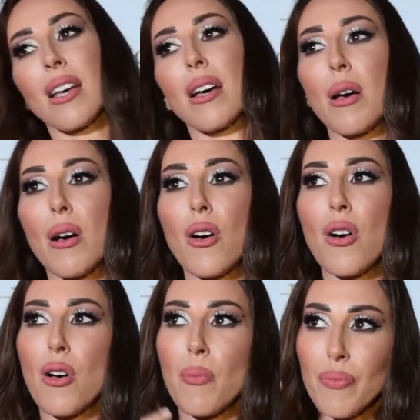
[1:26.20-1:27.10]

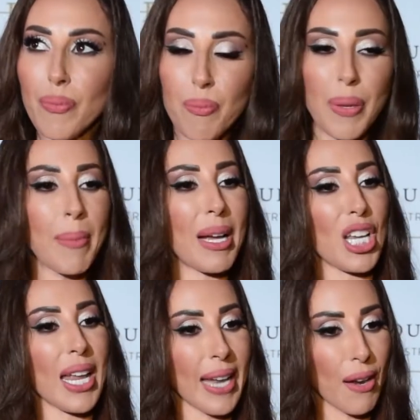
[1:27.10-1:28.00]
آه،
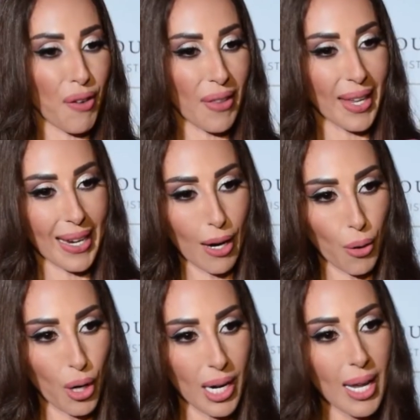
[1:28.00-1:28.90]
بمجالنا الفني
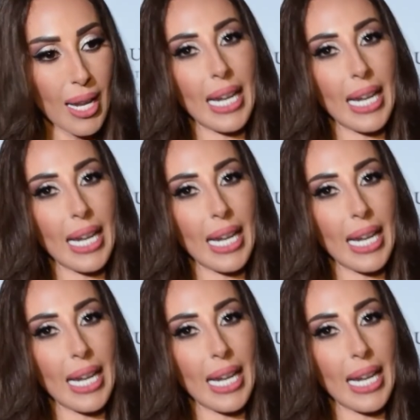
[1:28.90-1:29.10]
ككل